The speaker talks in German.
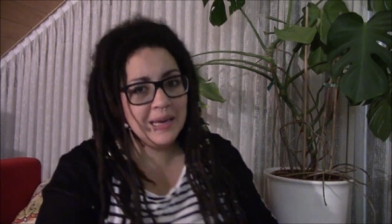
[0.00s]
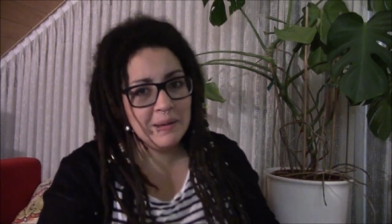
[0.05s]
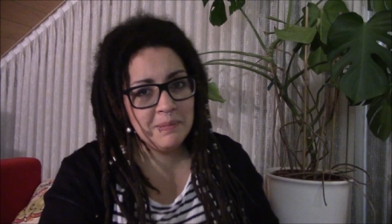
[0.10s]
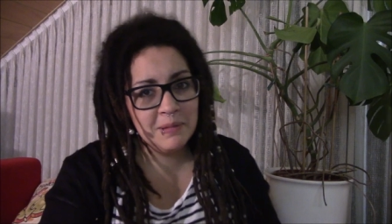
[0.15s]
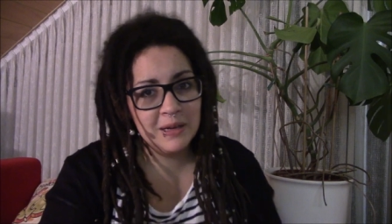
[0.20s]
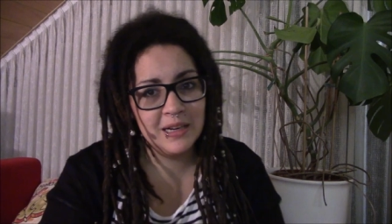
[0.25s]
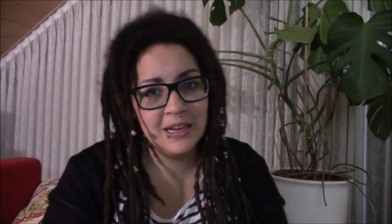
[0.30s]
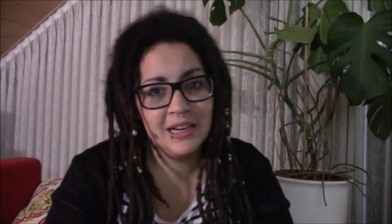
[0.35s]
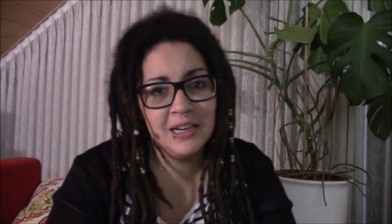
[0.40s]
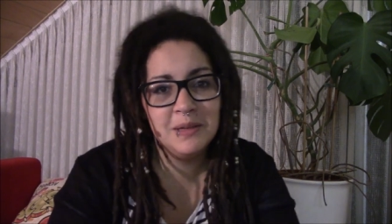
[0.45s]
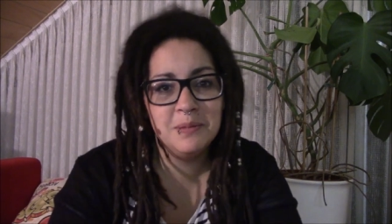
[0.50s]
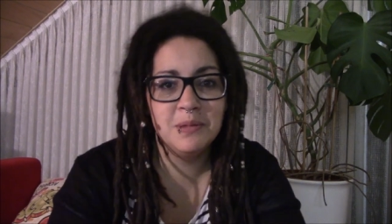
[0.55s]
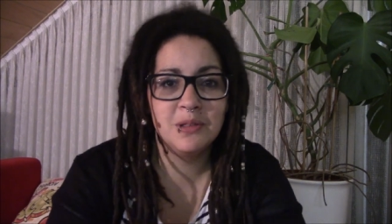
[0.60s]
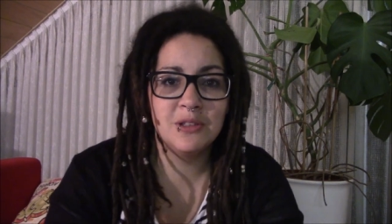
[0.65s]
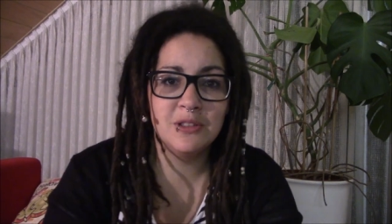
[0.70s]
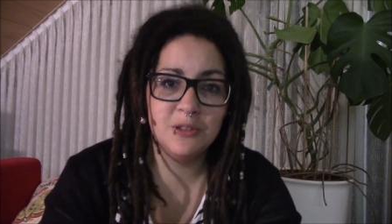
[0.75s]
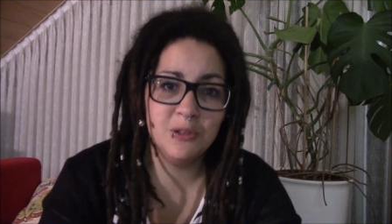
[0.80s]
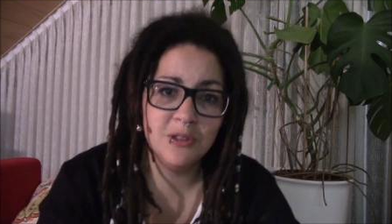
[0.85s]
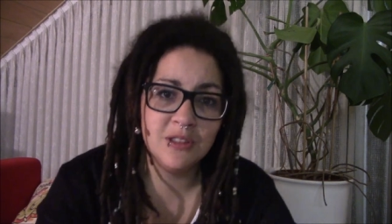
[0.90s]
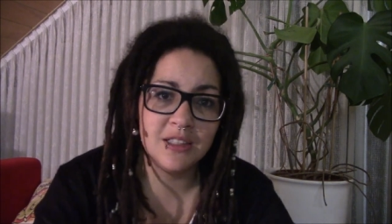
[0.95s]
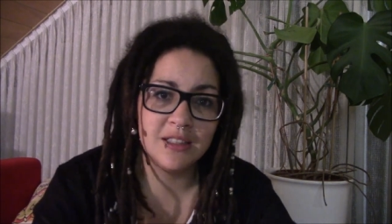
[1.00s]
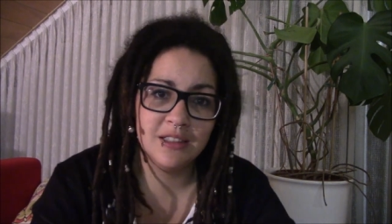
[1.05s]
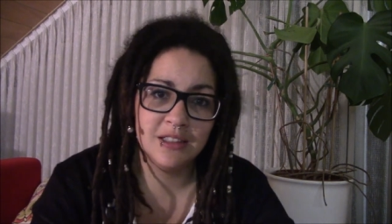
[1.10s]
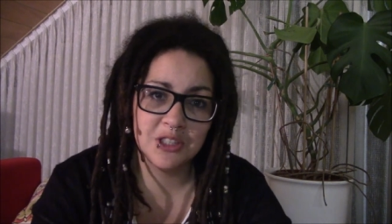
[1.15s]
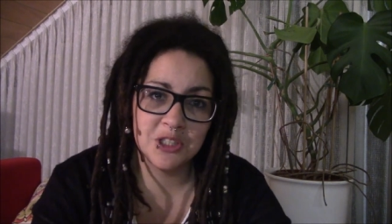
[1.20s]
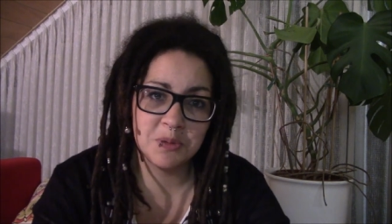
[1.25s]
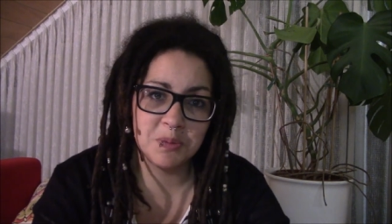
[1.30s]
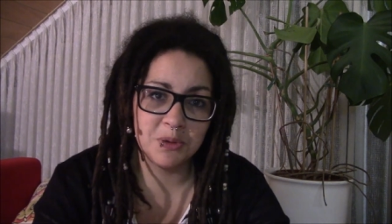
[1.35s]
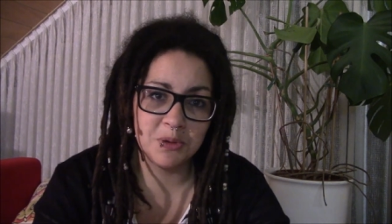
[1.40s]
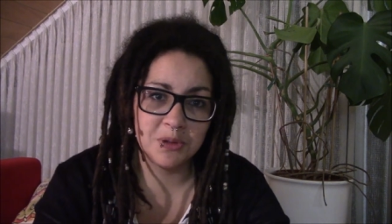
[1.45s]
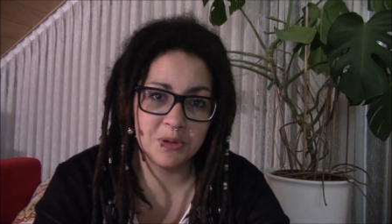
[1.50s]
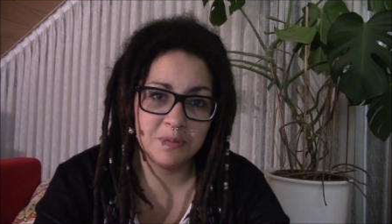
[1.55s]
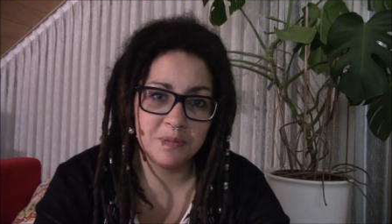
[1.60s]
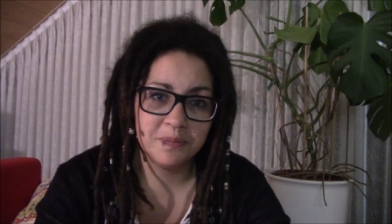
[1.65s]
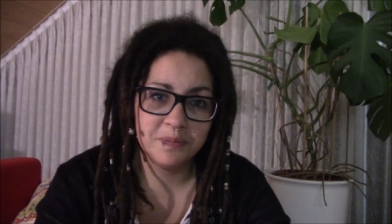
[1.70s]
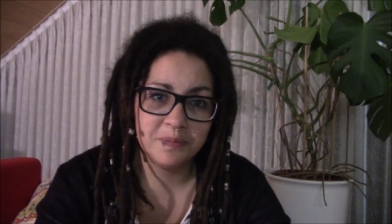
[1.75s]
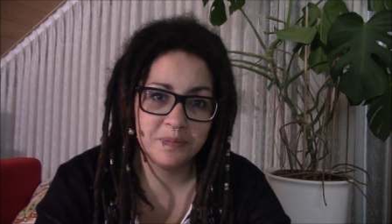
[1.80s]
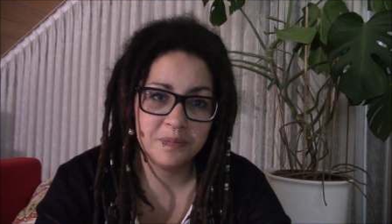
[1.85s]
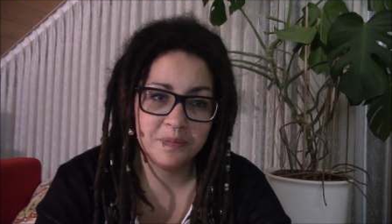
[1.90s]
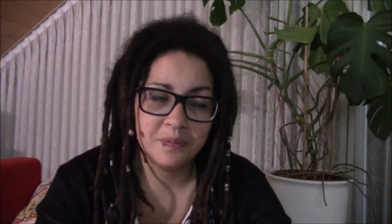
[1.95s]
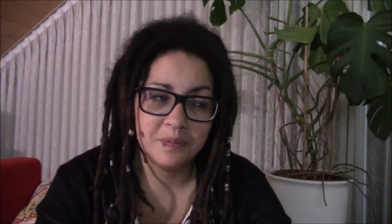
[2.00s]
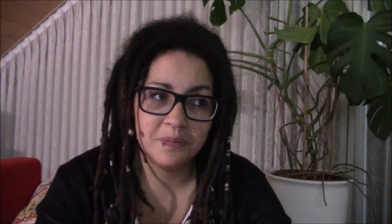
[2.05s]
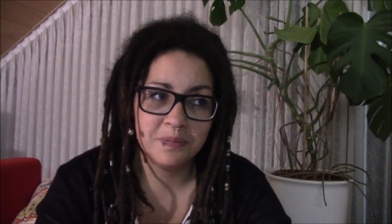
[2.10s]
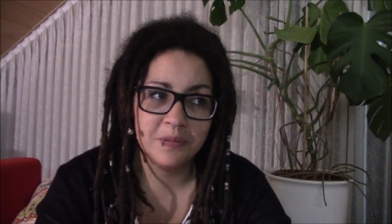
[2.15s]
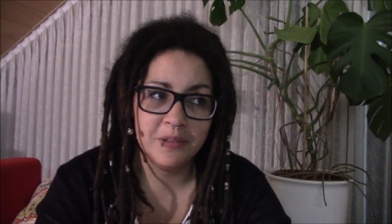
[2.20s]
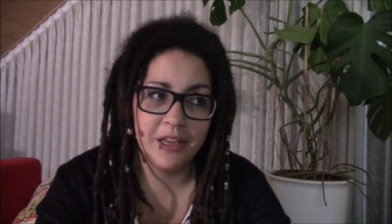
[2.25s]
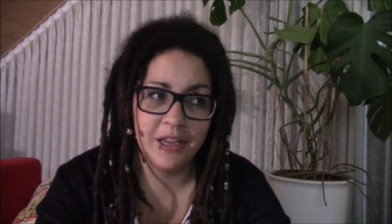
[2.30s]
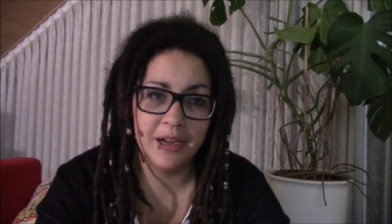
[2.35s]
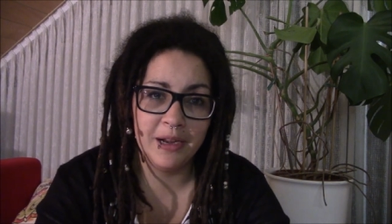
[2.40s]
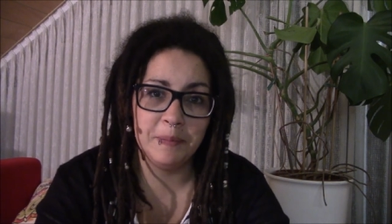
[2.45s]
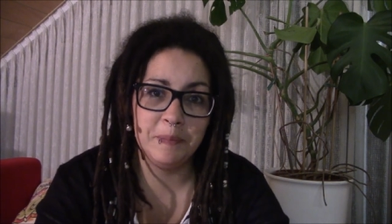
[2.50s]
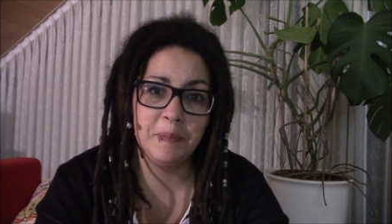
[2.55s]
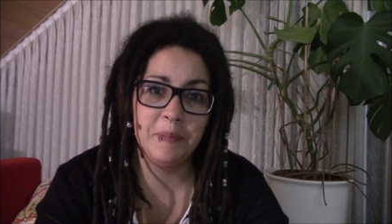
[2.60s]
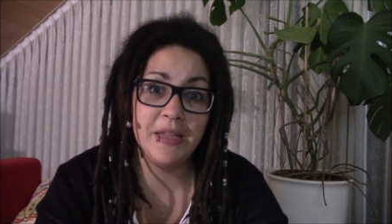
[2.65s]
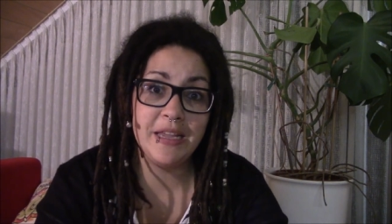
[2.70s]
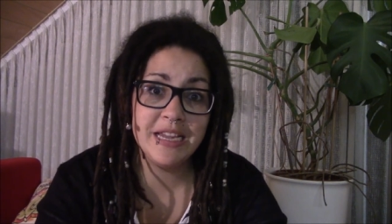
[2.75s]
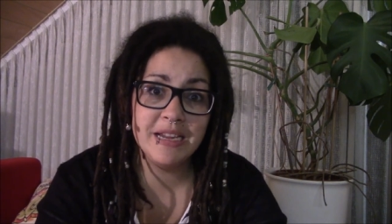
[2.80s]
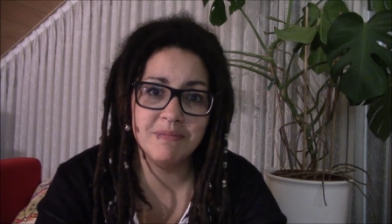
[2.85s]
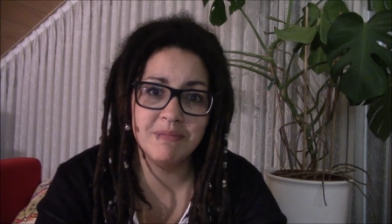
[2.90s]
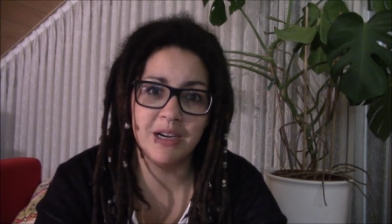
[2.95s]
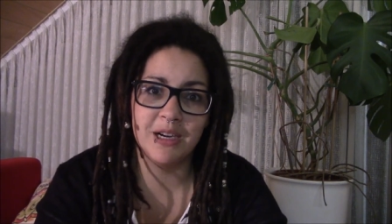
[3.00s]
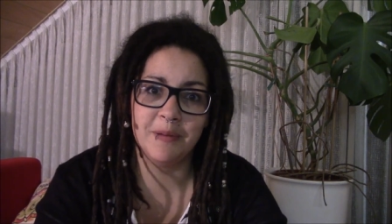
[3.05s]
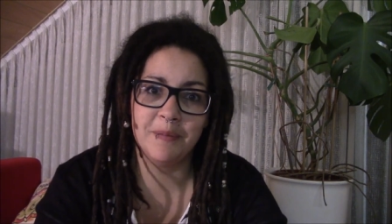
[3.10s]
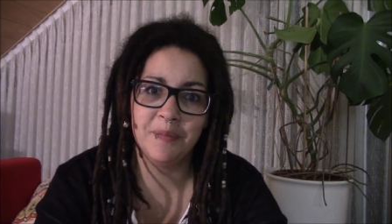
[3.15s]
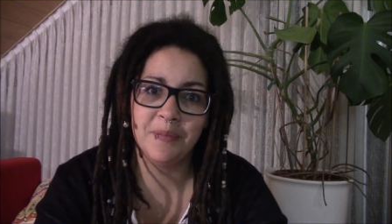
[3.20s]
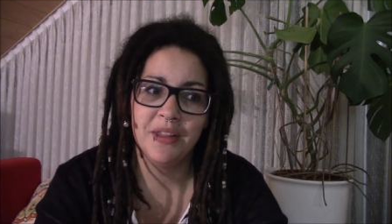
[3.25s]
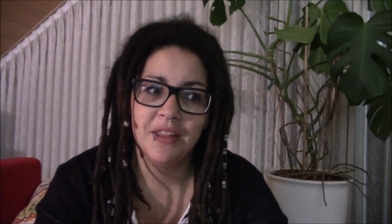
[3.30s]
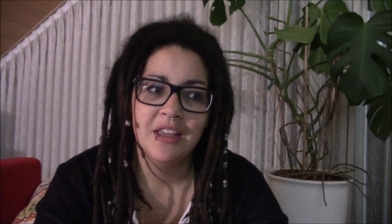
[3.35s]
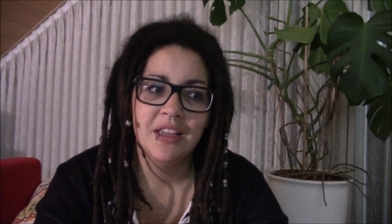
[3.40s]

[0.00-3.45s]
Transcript: immer im Dressursattel gesprungen. Ja, immer.